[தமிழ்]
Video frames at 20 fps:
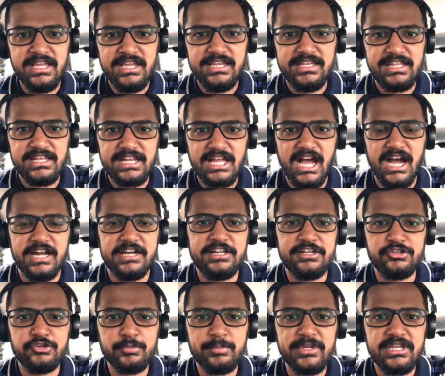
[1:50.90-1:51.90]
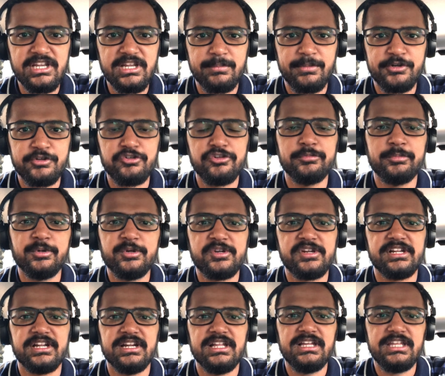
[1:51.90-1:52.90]
இதே நான் ஹண்ட்ரட் ருபிக்கு நான் பெட்ரோல்
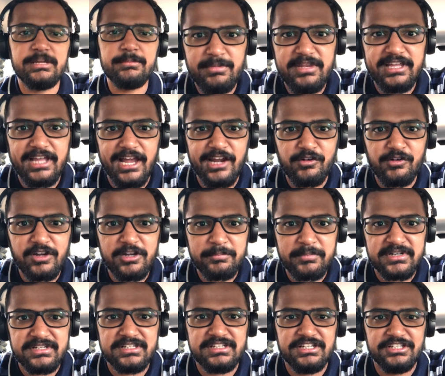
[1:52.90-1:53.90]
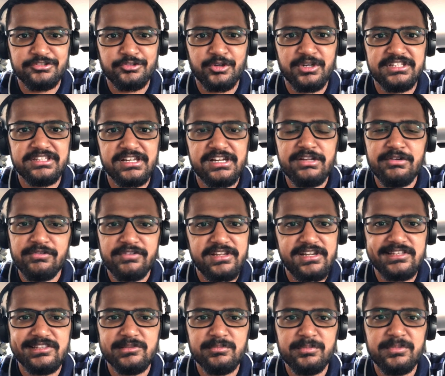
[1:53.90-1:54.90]
போட்டிருக்கேன்னா எப்படி கால்குலேட் பண்ணுறேன் நான் சொல்லித்தரேன் வெரி
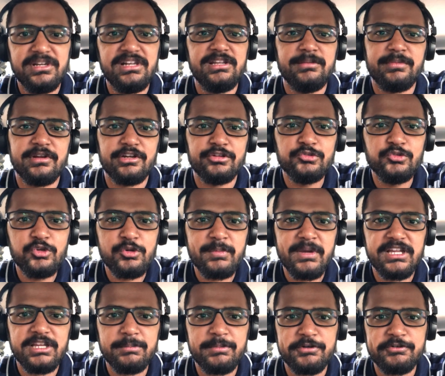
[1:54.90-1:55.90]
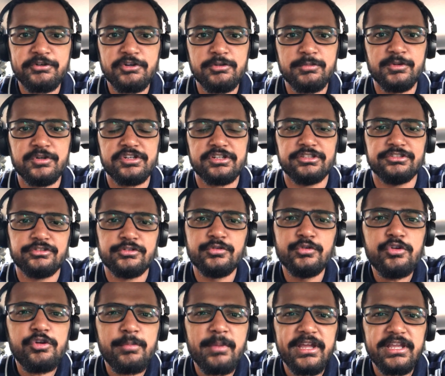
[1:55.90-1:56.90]
சிம்பிள் இப்போ நான் நூறுபாய்க்கு பெட்ரோல் போட்டிருக்கேன் ஸோ
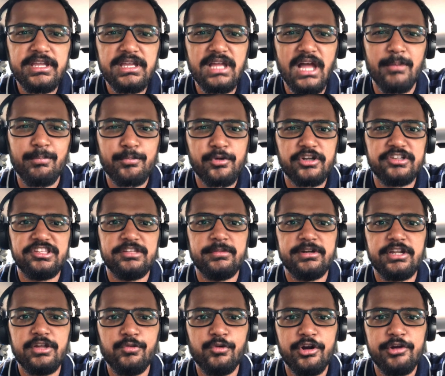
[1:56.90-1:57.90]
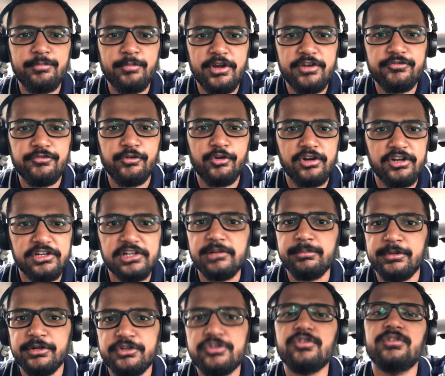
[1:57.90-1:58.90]
நூறுபாய்க்கு அப்ராக்சிமேட்டாக ஒன் பாயிண்ட் ஃபோர் லிட்டர்
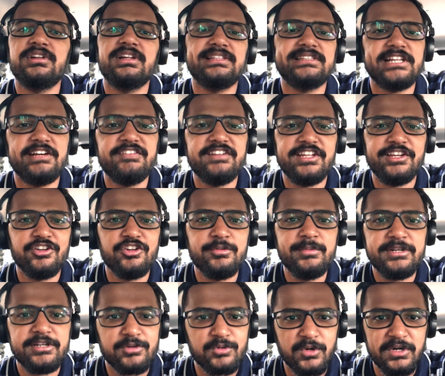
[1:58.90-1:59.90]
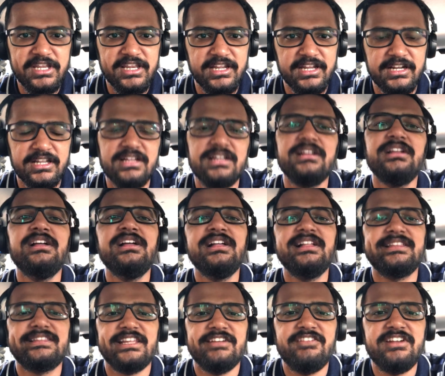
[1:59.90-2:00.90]
பெட்ரோல் நான் செவன்ட்டி கிலோமீட்டர் ஓட்டிருக்கேன்னா
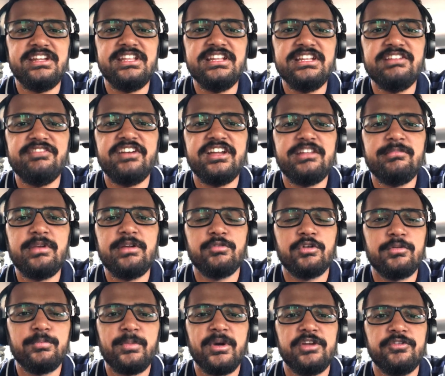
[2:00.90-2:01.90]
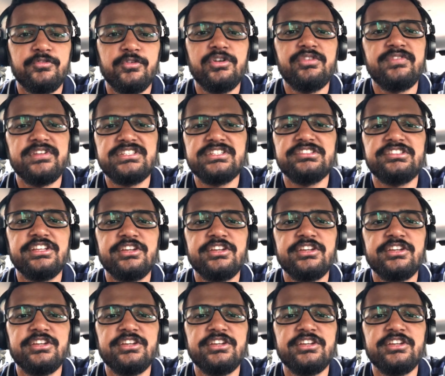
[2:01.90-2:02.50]
செவன்ட்டி டிவைட் பை ஒன் பாயிண்ட் ஃபோர் விச் இஸ்